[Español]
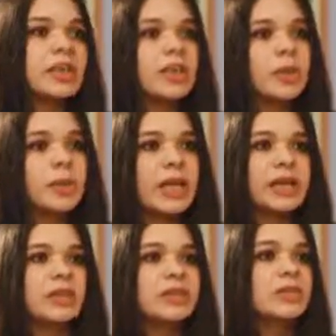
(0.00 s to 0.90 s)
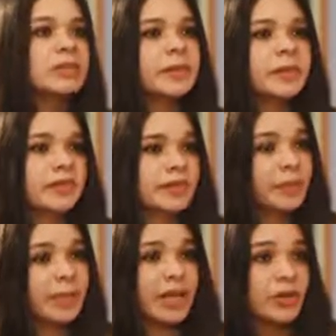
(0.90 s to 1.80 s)
que los planos se
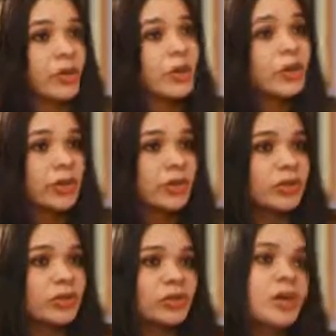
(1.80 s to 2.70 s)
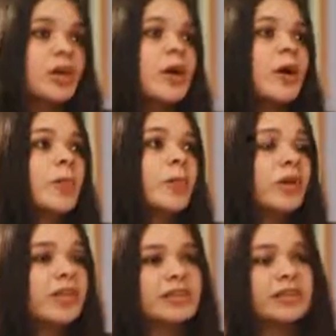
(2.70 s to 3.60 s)
peguen unos con otros
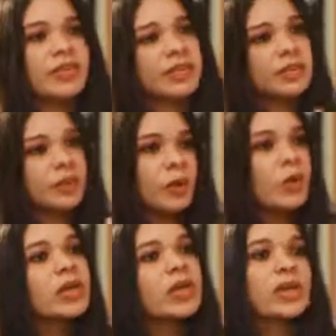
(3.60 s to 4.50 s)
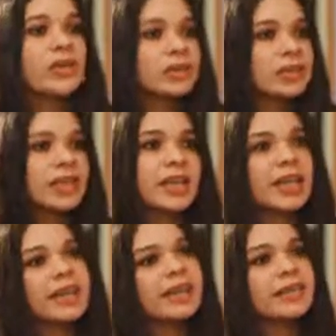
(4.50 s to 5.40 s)
porque si bien tenemos un guión
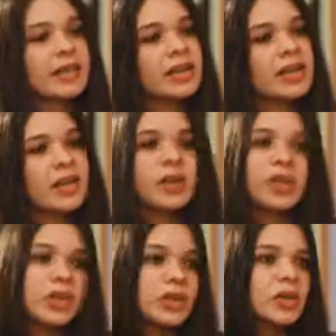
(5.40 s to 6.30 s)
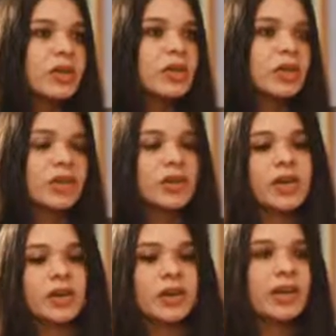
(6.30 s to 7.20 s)
que está narrado en orden cronológico,
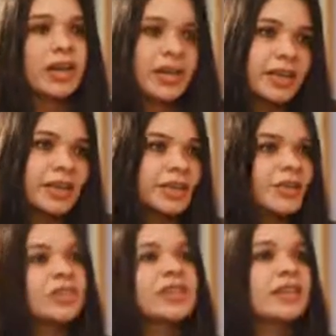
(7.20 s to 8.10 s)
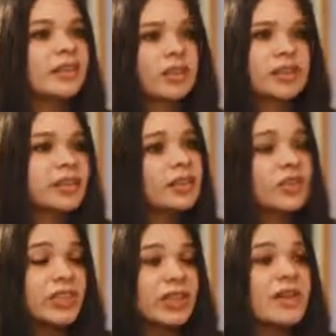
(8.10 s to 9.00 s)
en rodaje no se, no se, no
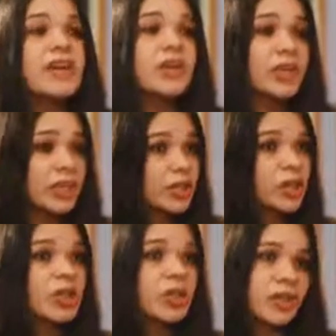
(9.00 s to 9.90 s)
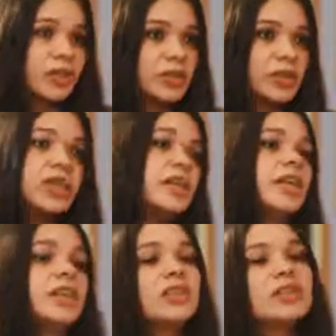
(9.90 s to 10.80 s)
se graba en orden cronológico.
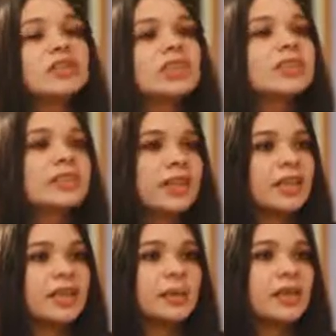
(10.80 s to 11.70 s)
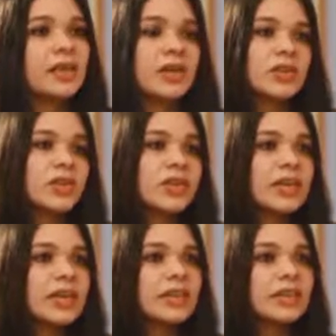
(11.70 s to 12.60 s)
Entonces eh, mi trabajo
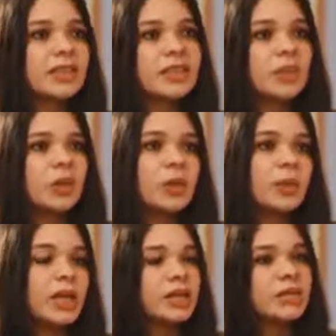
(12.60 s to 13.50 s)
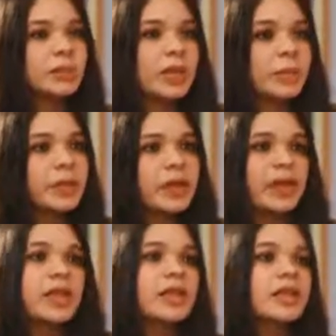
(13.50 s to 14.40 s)
sería que, todos los planos se puedan
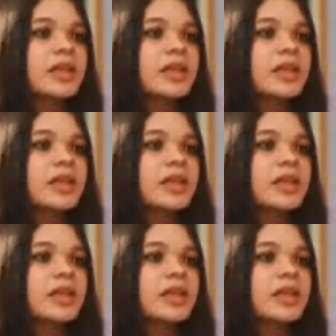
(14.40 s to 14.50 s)
pegar,